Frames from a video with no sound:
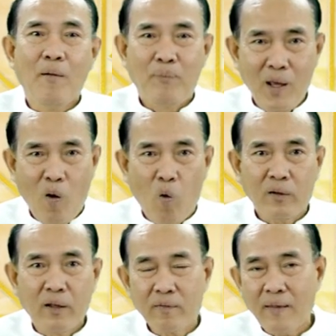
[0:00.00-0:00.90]
ปี
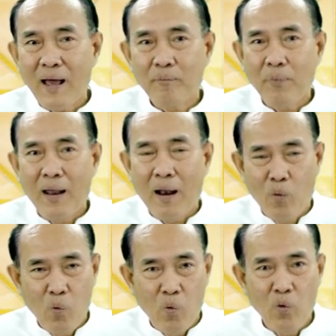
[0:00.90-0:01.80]
61 สร้างพระรา
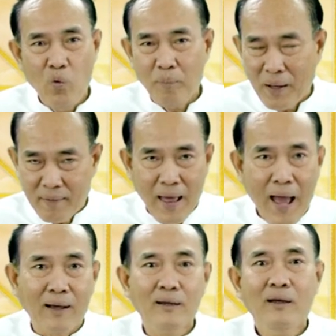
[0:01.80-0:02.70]
หู ร่วมกันสร้า
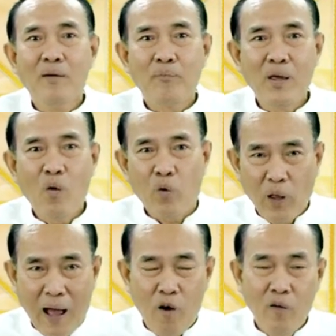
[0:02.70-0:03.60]
ง ปี6
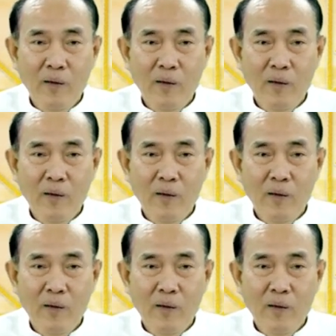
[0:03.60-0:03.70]
ง